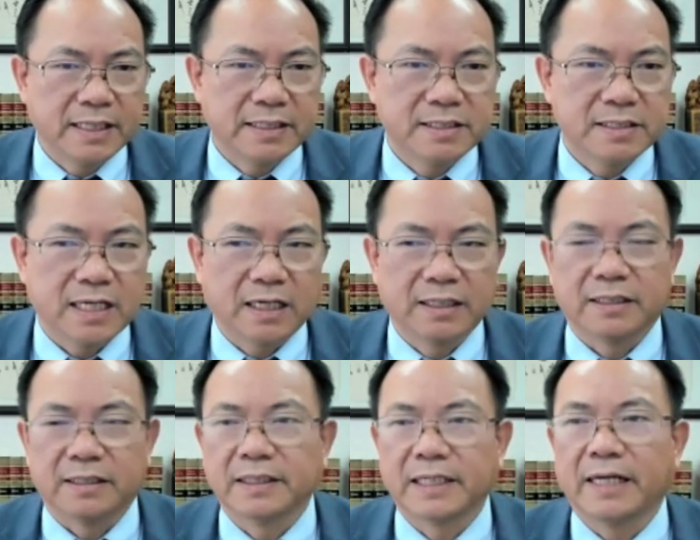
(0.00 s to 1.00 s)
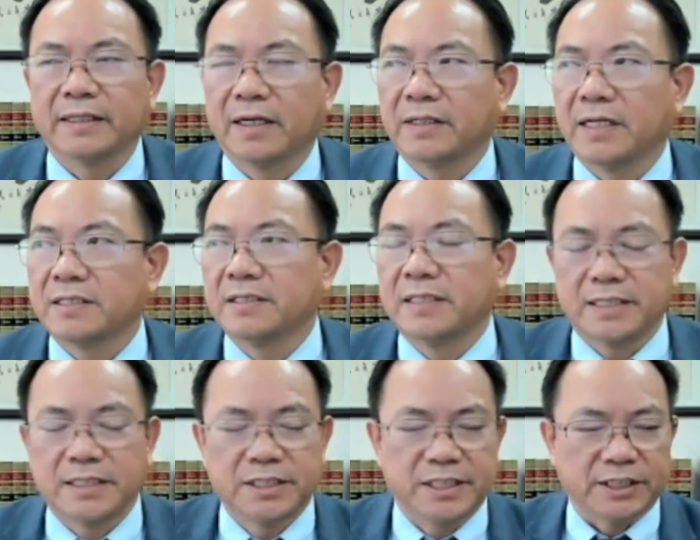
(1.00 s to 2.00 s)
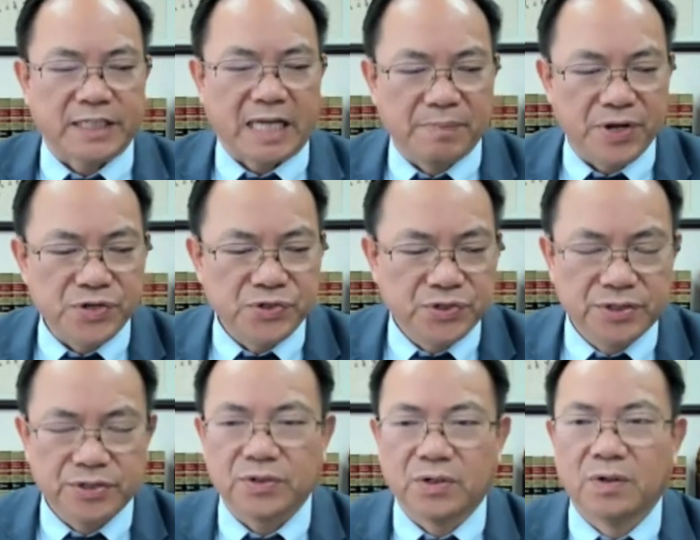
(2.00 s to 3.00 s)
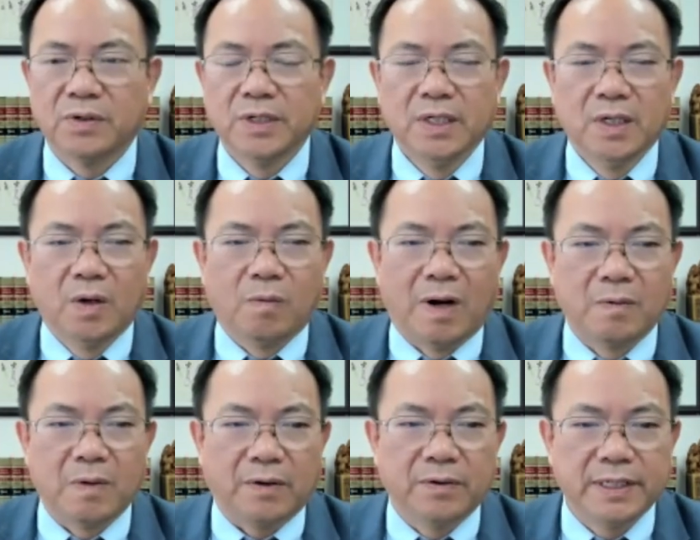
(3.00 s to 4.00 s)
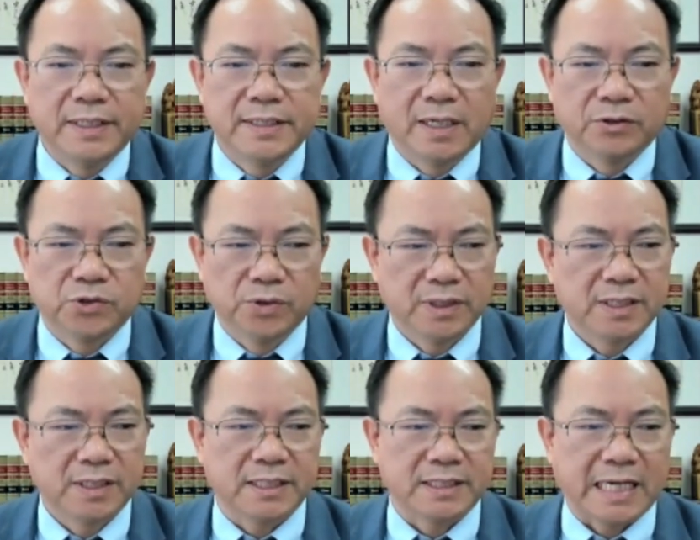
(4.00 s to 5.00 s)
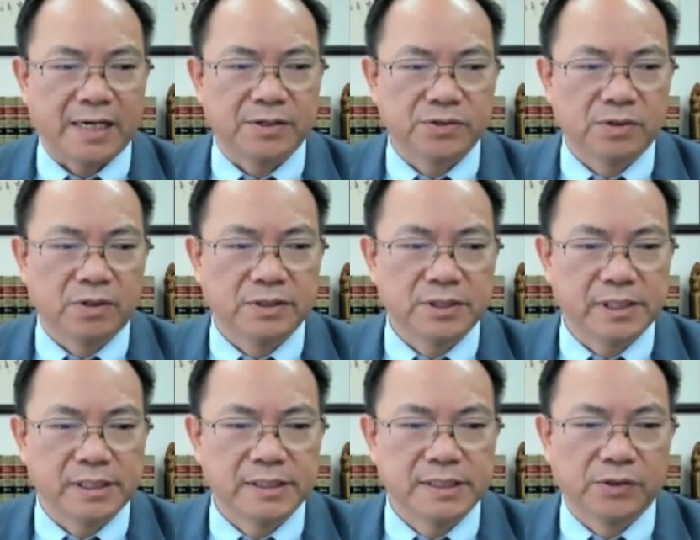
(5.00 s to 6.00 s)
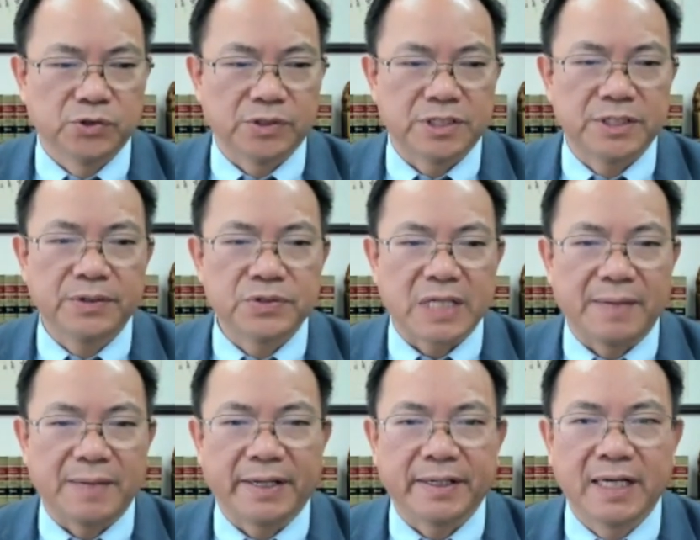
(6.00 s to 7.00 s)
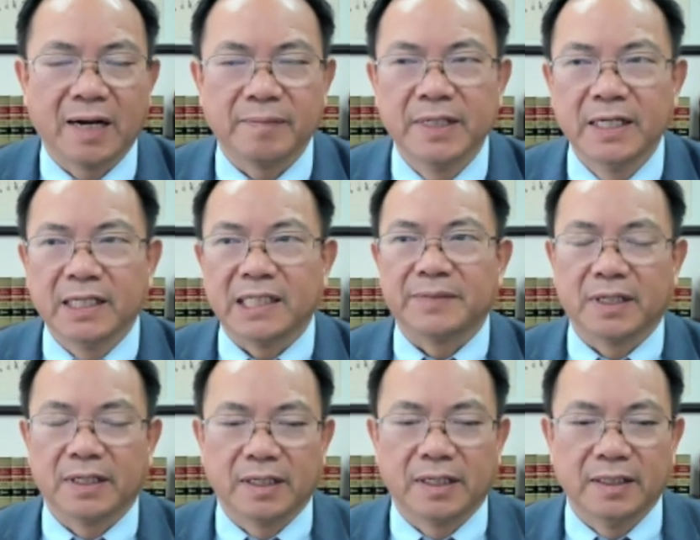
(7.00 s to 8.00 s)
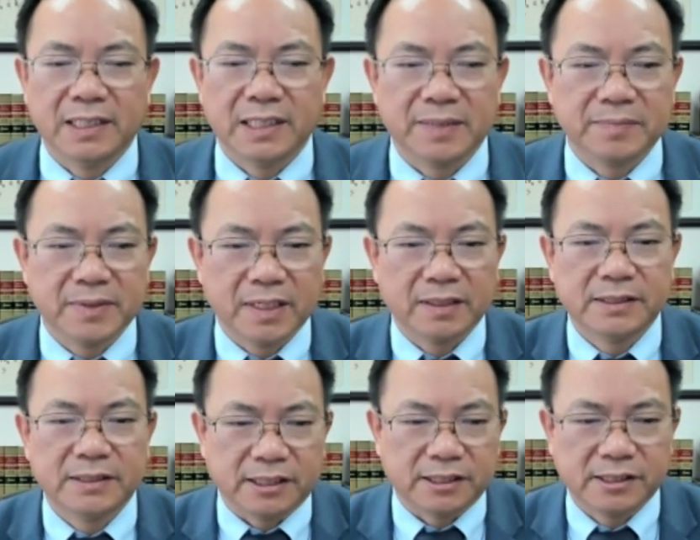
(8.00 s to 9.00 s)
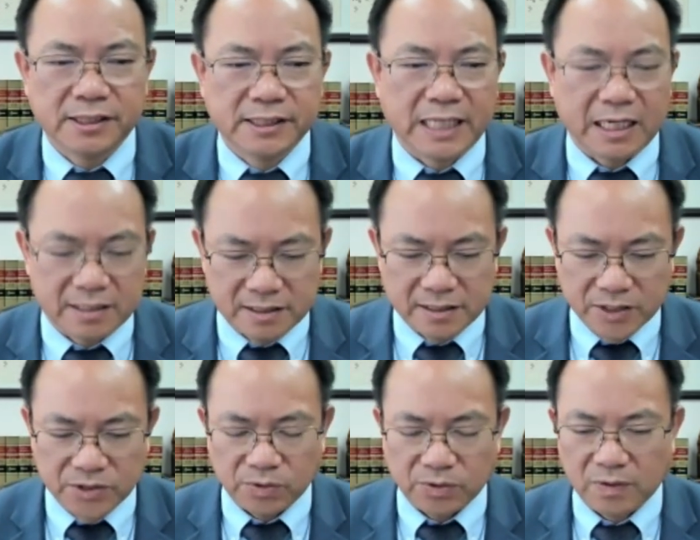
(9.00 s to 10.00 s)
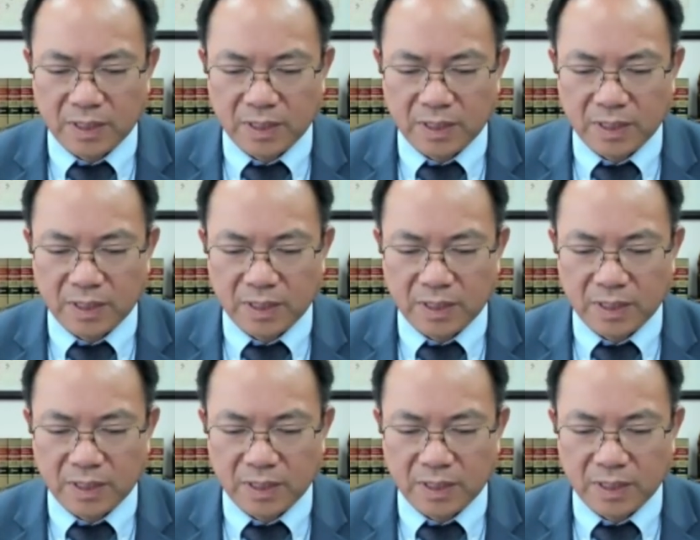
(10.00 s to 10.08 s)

电视上可能看到，但是但是警察培训的时候，往往会叫所有的警察的说，这个叫做 suicide by cop。你呃，你能不能解释一下子这种